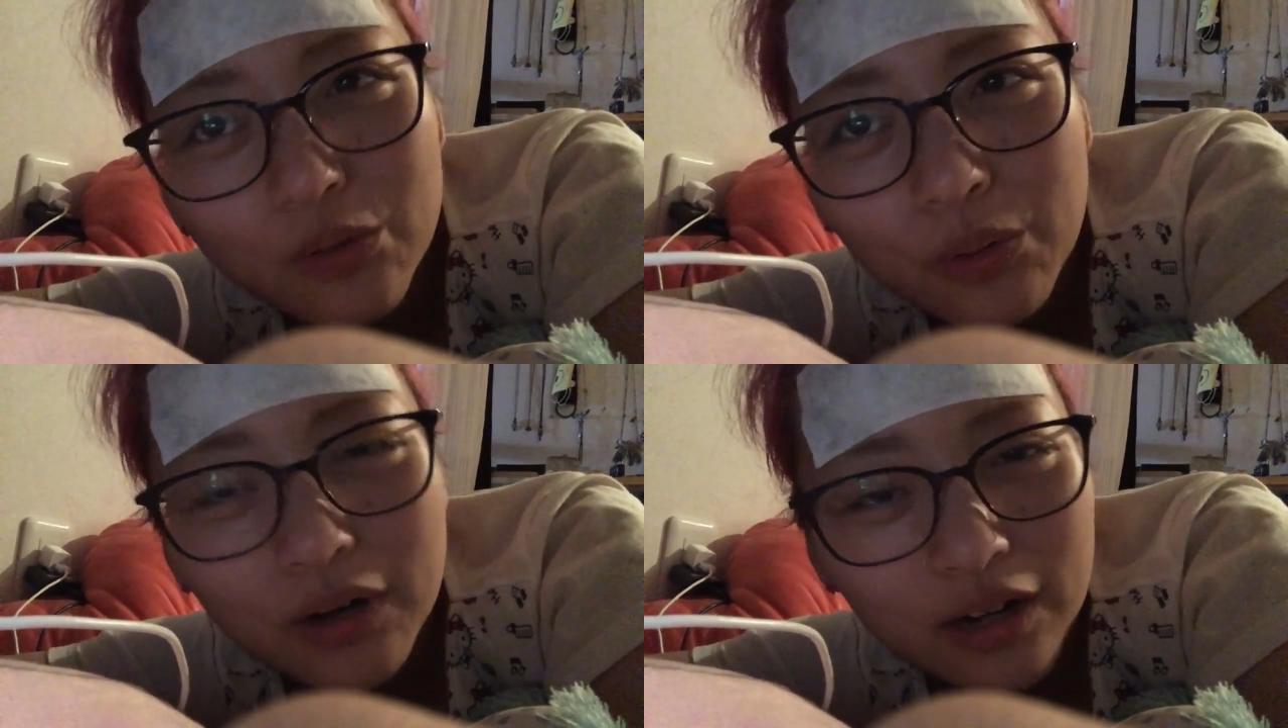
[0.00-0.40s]

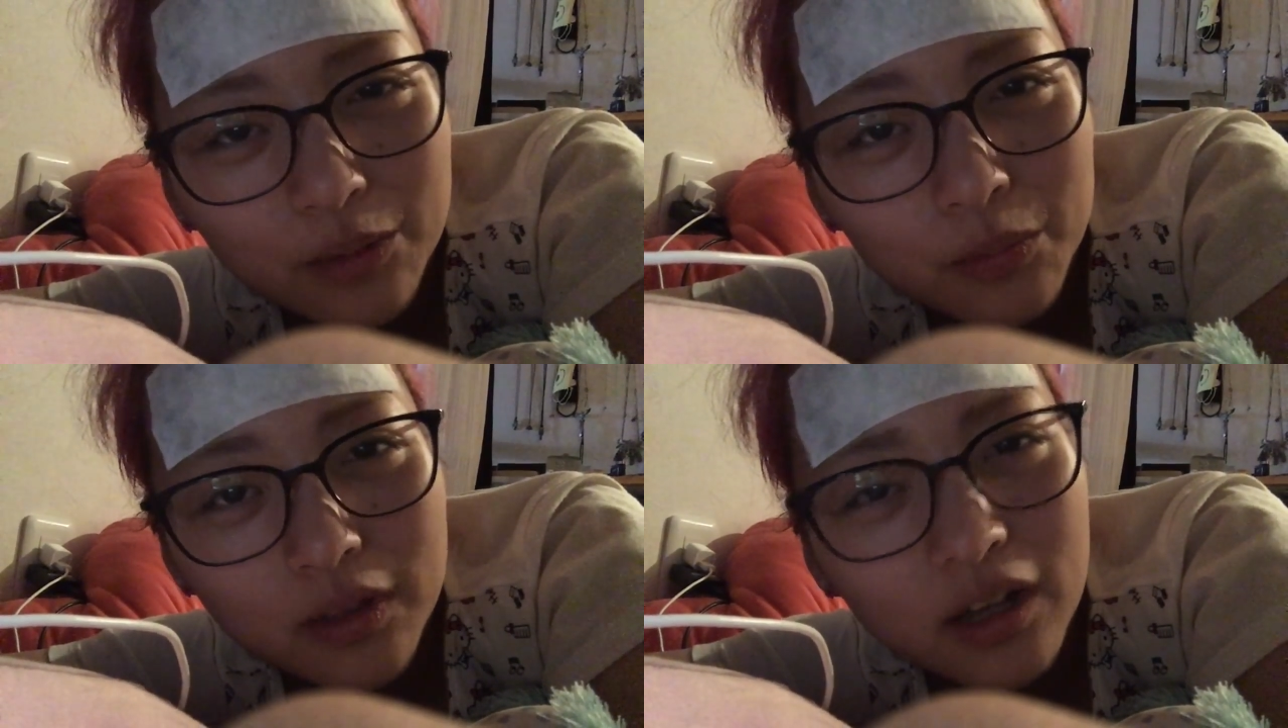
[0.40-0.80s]
とこうかな
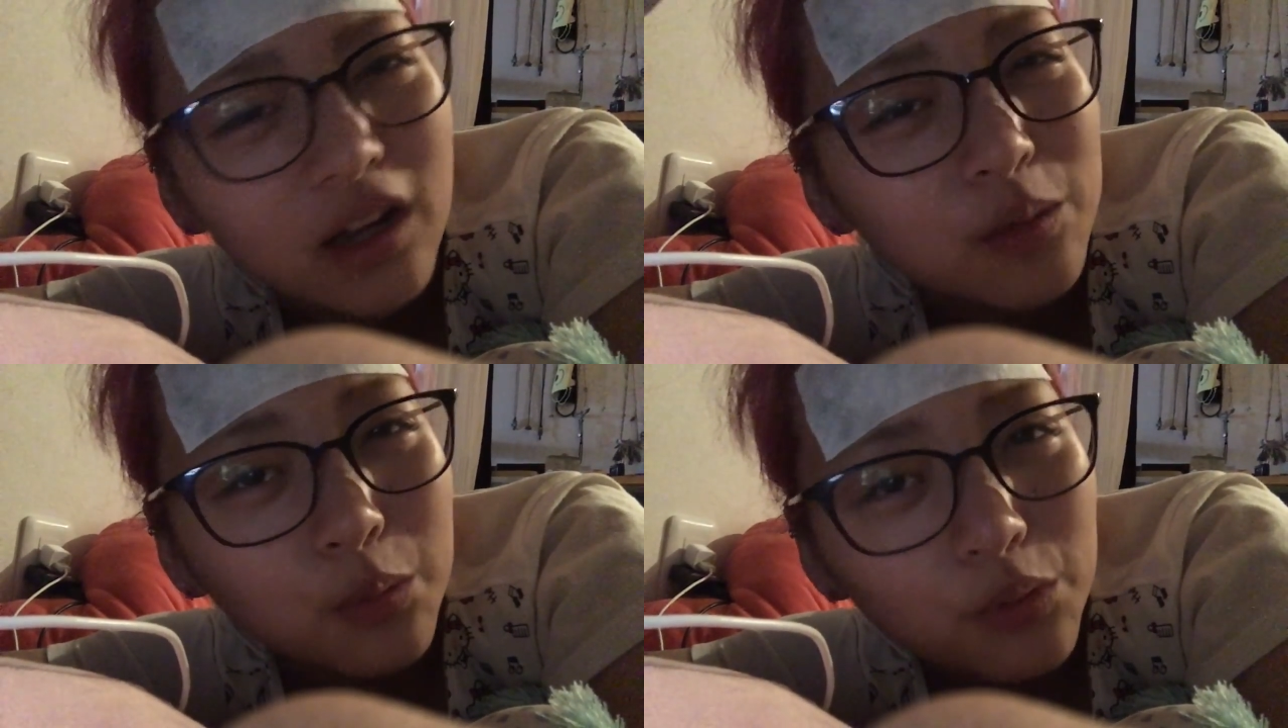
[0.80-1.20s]
と思って、
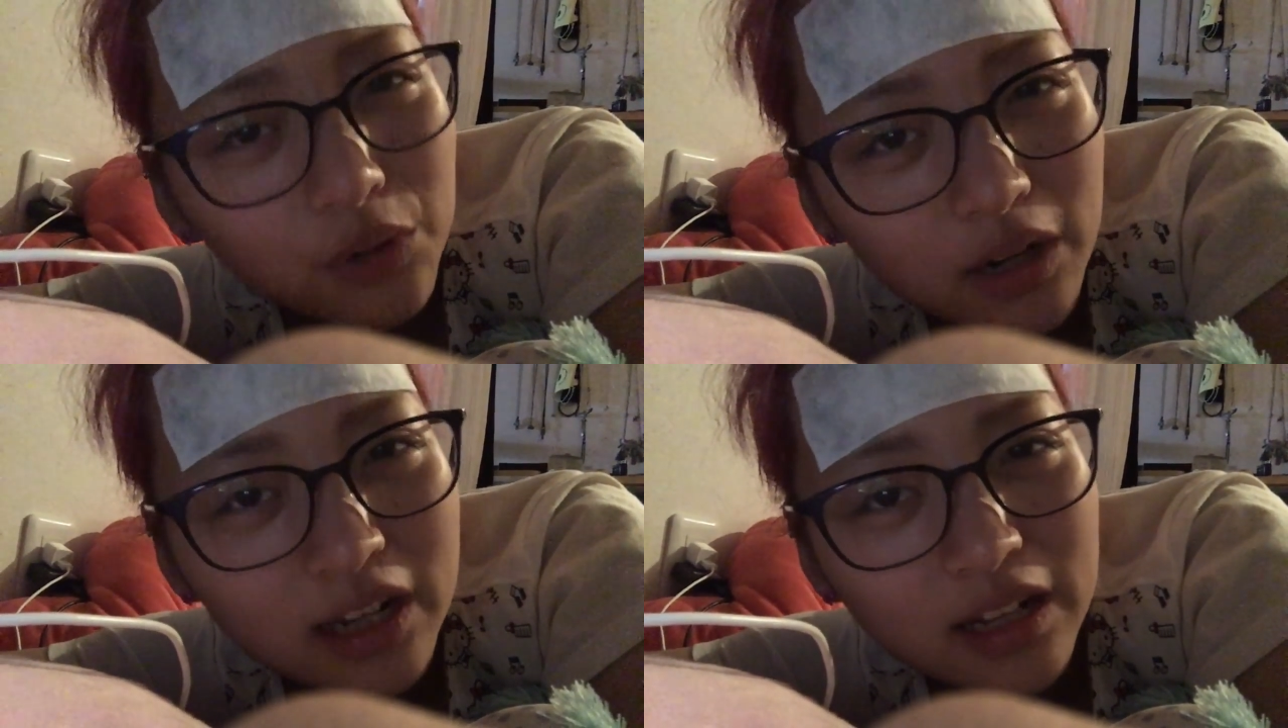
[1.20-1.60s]
あの大
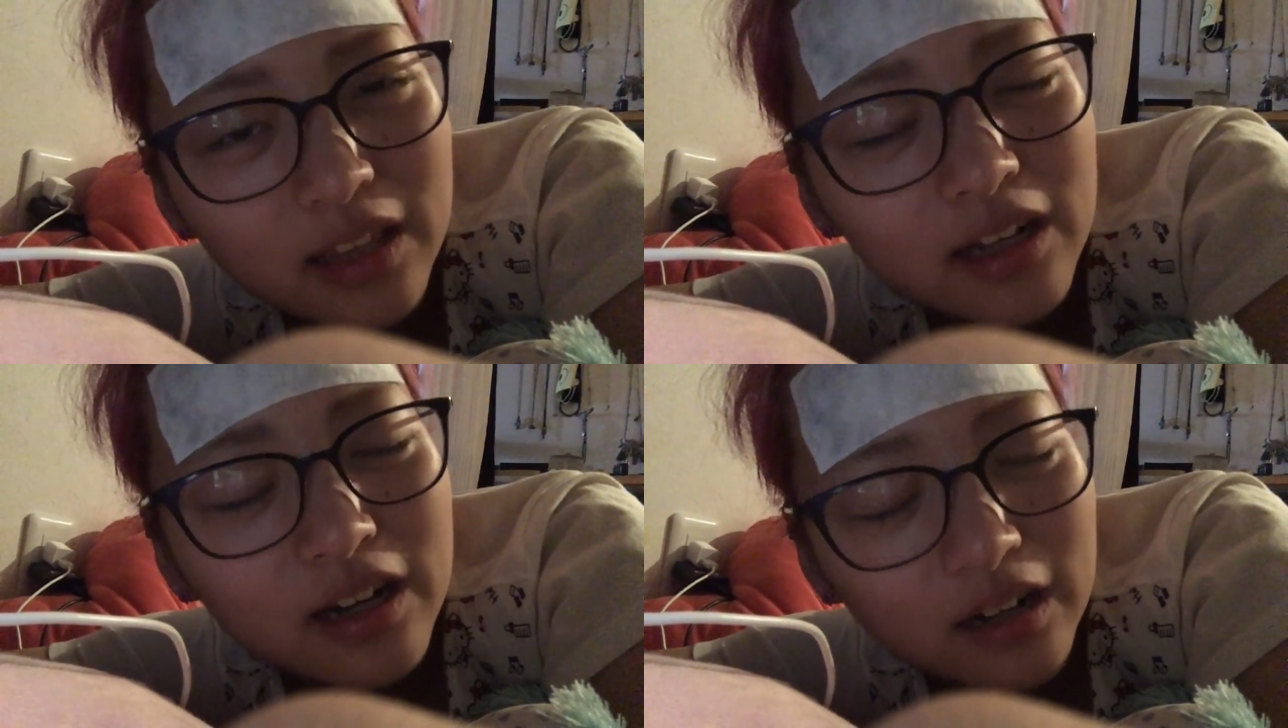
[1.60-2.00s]
人になっ
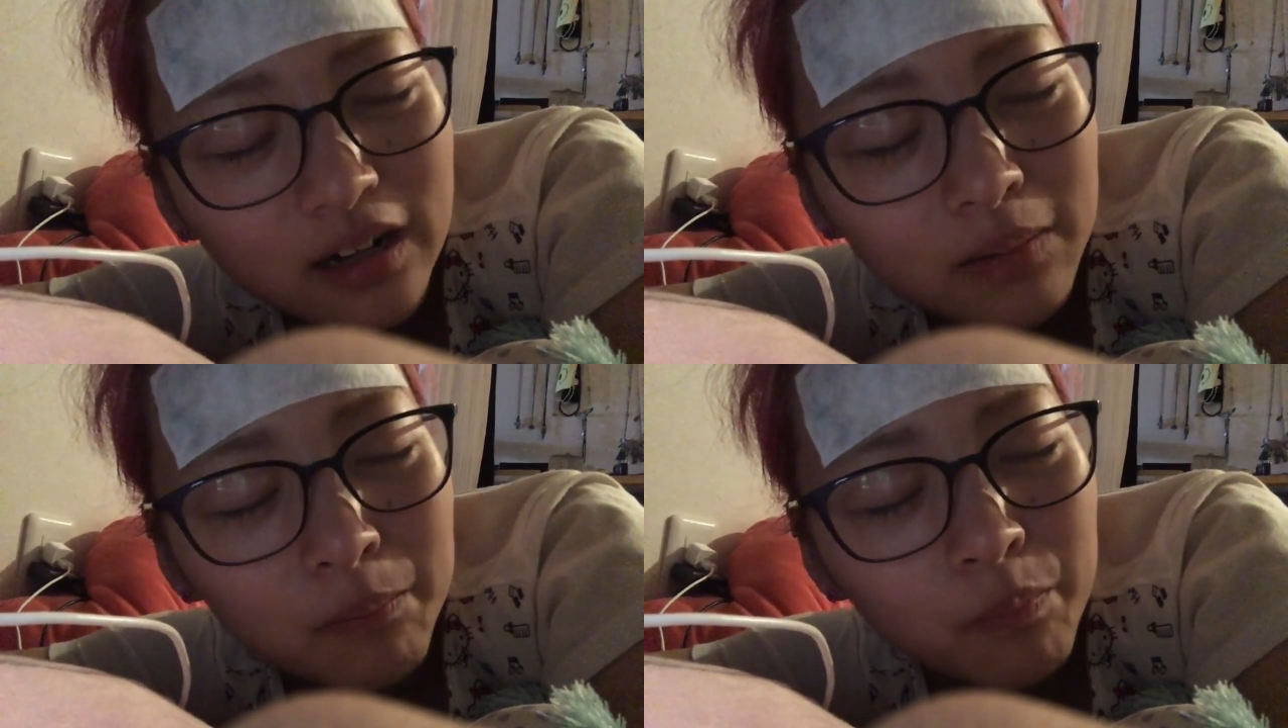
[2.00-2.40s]
てか
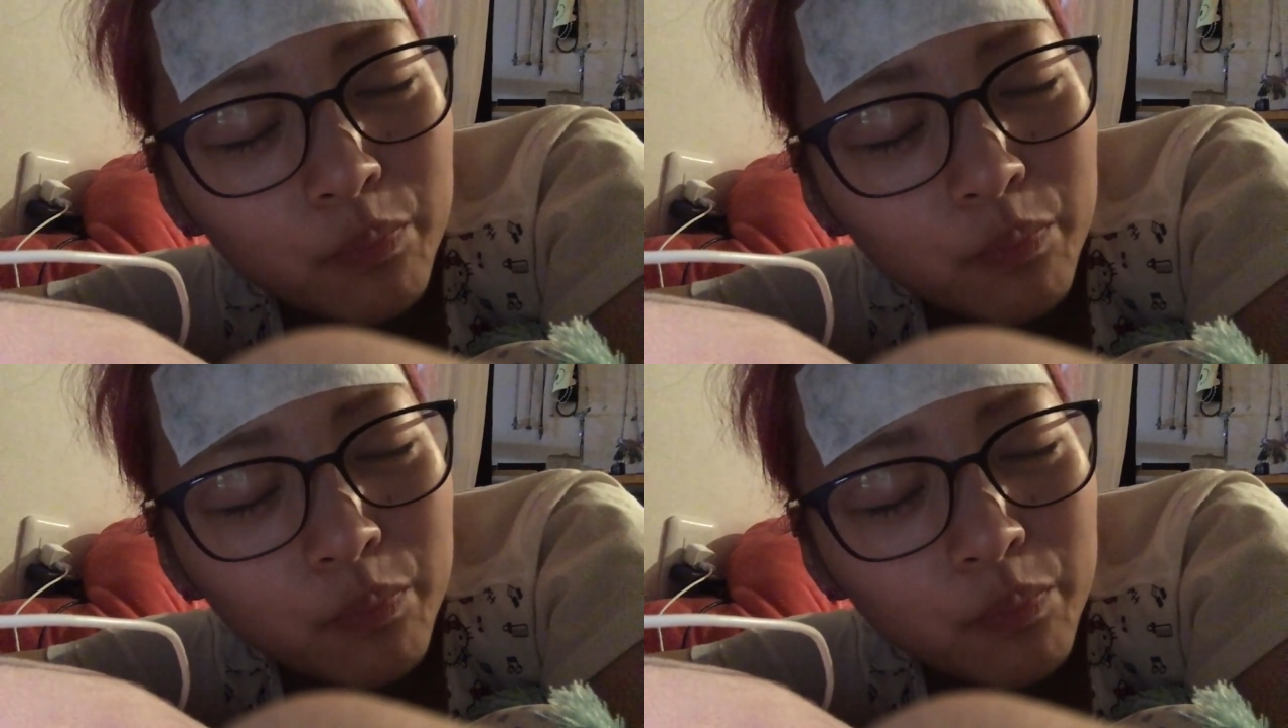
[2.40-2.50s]
ら